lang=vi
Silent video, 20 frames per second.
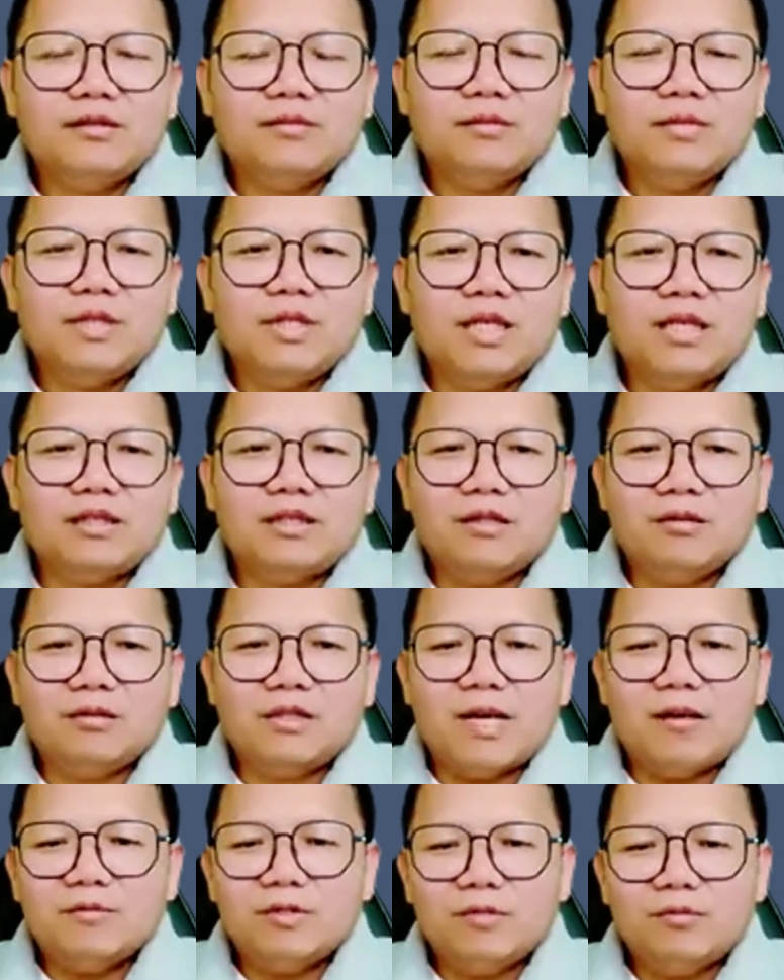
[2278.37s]
thì là tâu
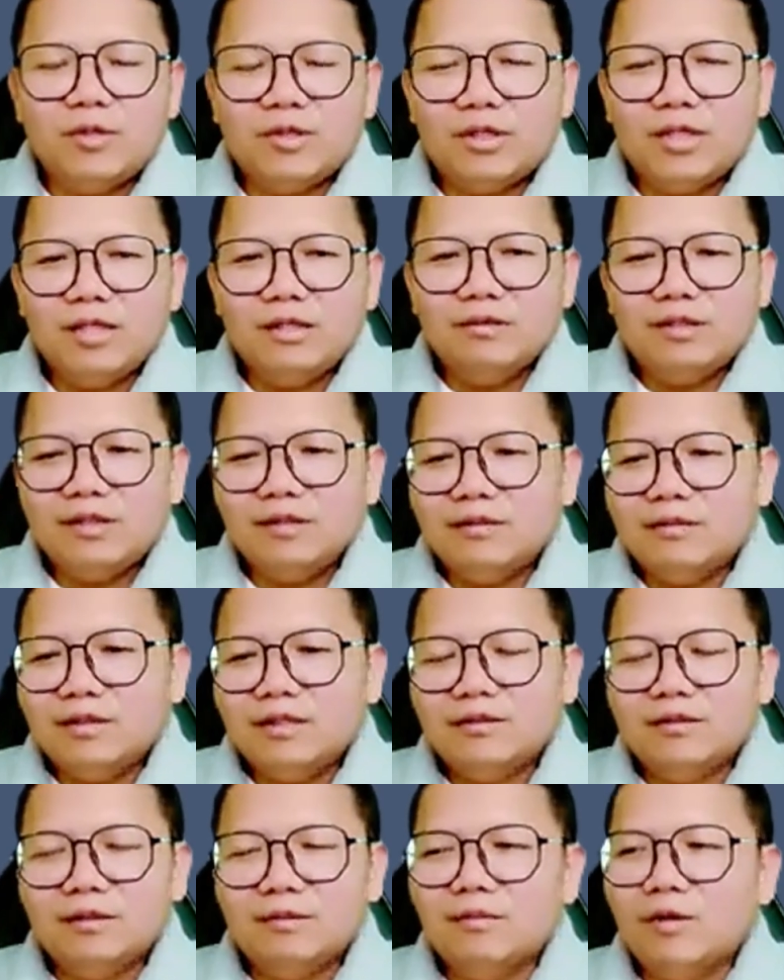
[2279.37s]
tam rồi một tâu tớ
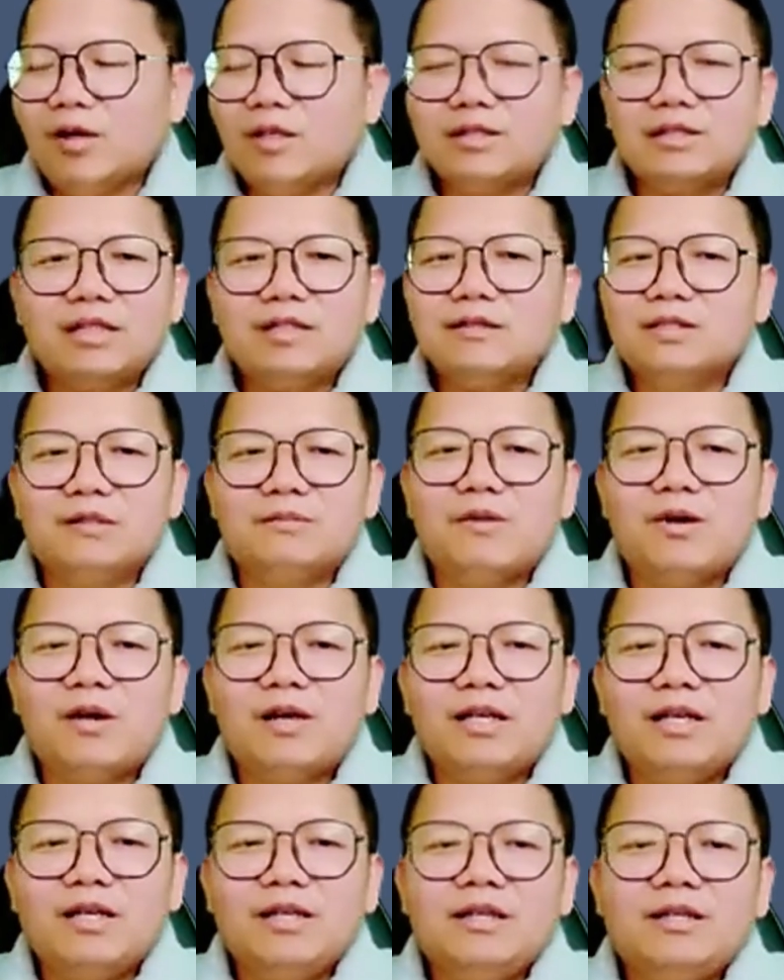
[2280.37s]
tâu sờ món tâu sờ
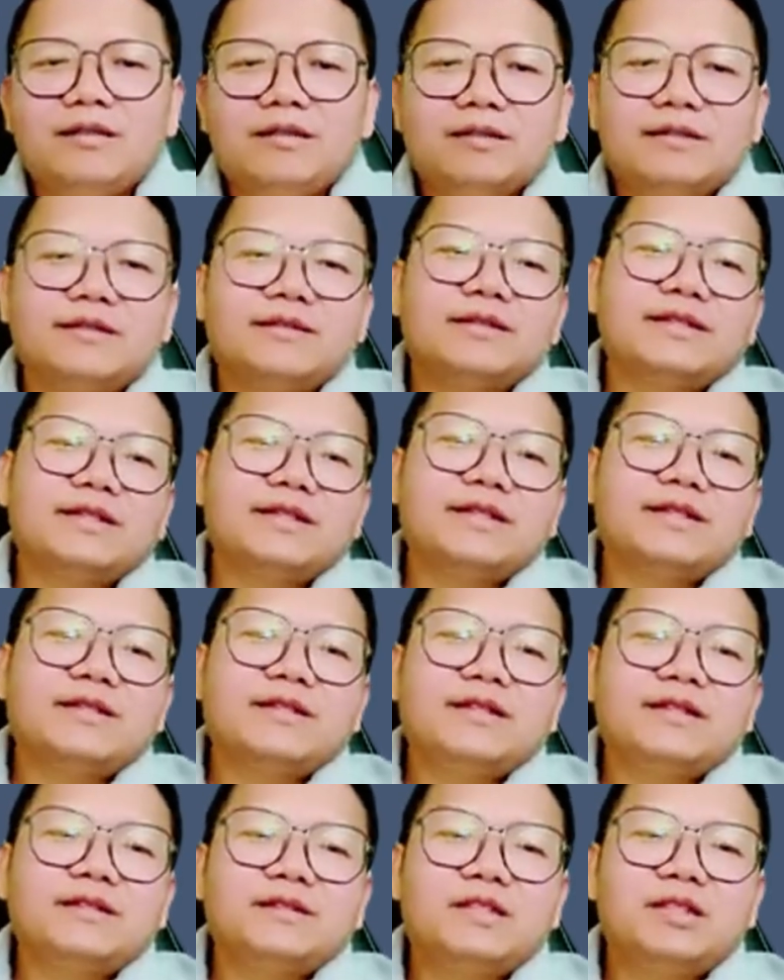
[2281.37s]
món này
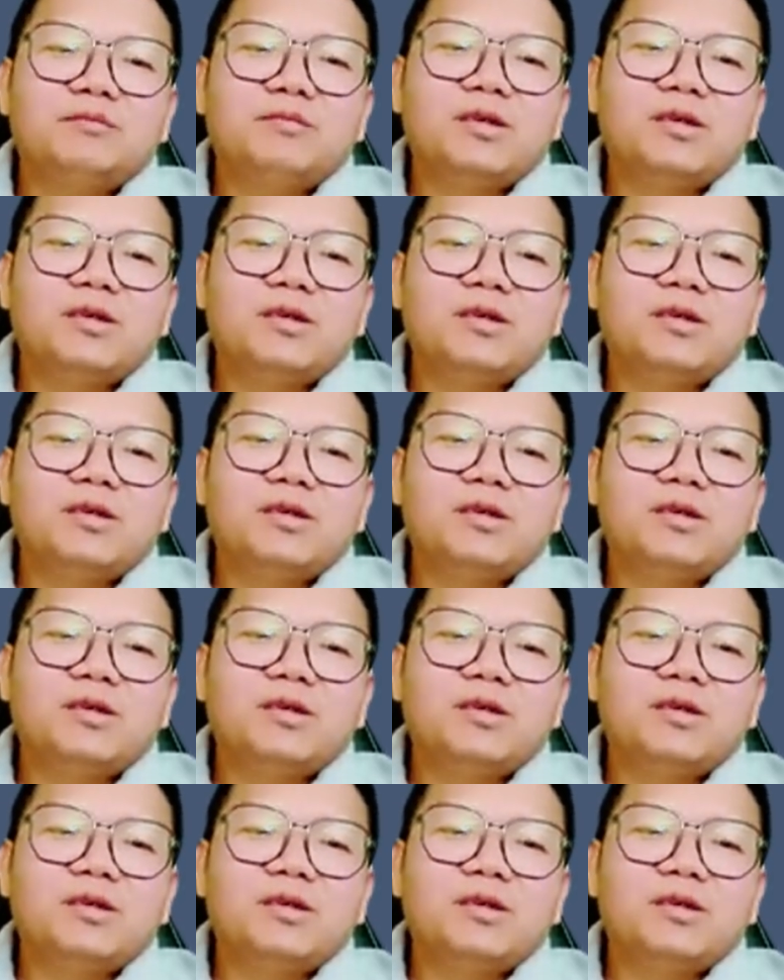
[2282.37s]
chênh mau